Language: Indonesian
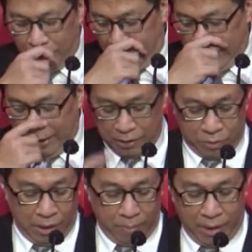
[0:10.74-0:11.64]
kita
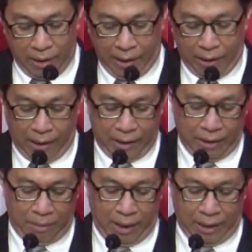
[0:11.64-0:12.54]
sesudah mendengar
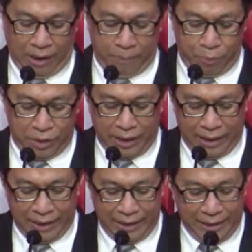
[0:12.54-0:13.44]
latar belakang pujian
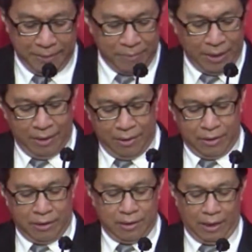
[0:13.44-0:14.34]
ini,
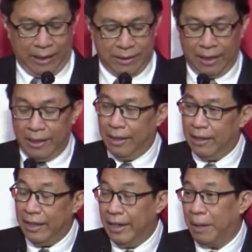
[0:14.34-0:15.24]
serasanya
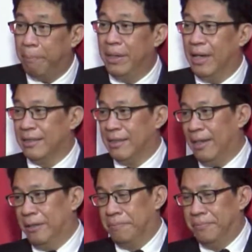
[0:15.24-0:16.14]
tidak biasa.
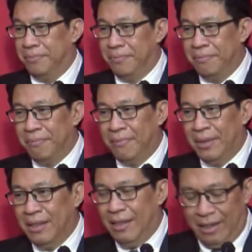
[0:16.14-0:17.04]

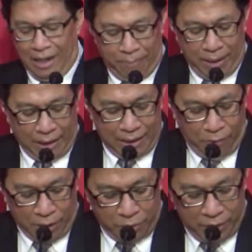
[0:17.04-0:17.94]
Kenapa? Karena
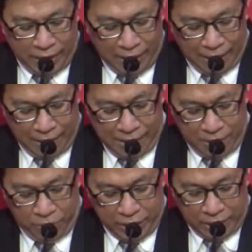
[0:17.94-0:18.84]
waktu dia
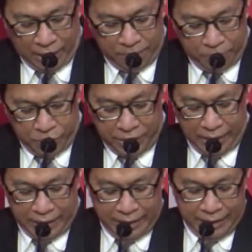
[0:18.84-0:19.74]
tuliskan
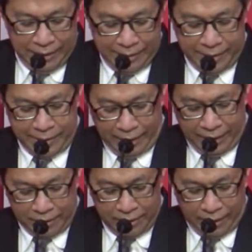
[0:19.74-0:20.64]
pujian ini,
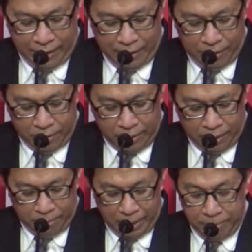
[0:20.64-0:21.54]
syair-syairnya Luther
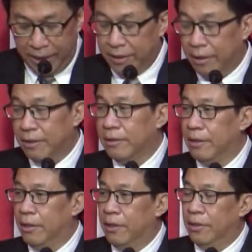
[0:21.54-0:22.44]
B. Bridgers,
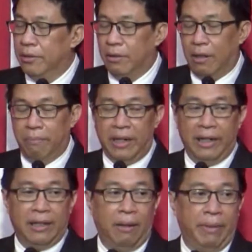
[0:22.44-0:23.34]
seorang
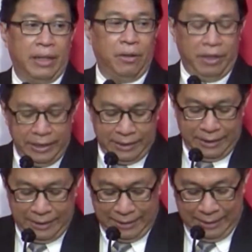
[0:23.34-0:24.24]
pendeta
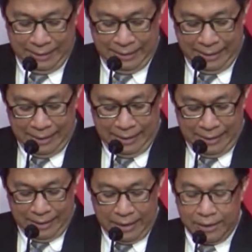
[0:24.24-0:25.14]
metodis,
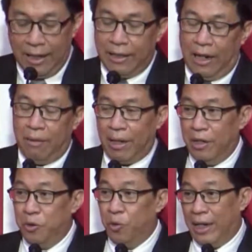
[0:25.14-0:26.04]
dia sedang dalam
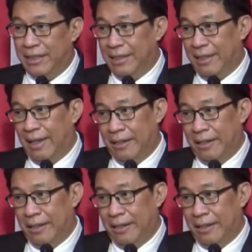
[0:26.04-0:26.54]
keadaan duka cita.